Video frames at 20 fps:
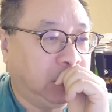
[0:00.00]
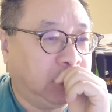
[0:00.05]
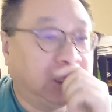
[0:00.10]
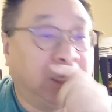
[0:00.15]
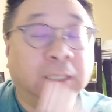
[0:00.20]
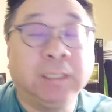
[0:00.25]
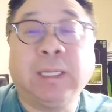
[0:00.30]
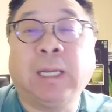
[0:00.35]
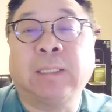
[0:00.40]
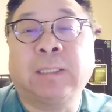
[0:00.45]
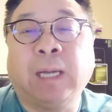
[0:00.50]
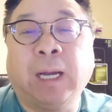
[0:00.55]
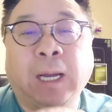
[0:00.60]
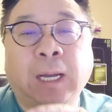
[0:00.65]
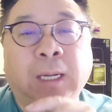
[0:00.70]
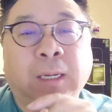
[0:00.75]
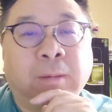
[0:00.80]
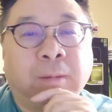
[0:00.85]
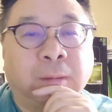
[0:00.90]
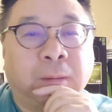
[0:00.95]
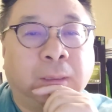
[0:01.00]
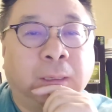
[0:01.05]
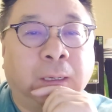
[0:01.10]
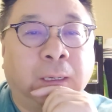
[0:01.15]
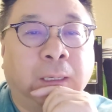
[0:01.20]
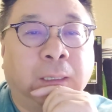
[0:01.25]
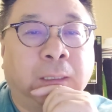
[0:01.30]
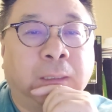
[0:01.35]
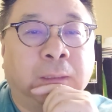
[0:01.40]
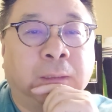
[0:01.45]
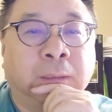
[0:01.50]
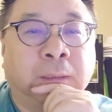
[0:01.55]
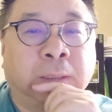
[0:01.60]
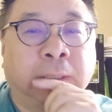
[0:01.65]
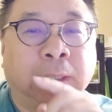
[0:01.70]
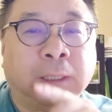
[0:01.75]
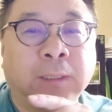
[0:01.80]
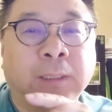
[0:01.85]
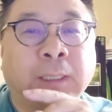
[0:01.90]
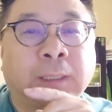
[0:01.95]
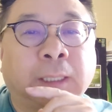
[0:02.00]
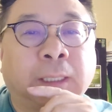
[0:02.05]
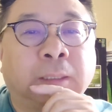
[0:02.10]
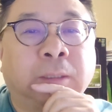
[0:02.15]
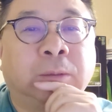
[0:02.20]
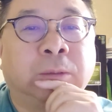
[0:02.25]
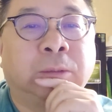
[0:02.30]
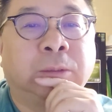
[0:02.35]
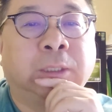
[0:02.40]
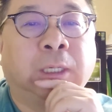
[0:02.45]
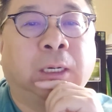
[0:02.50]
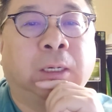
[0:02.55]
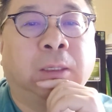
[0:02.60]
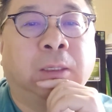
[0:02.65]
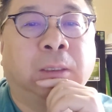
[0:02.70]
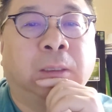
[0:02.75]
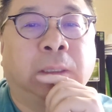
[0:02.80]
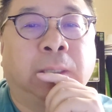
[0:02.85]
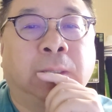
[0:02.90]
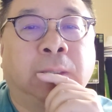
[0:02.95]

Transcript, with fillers: 格林纳达啊，格林纳达的护照。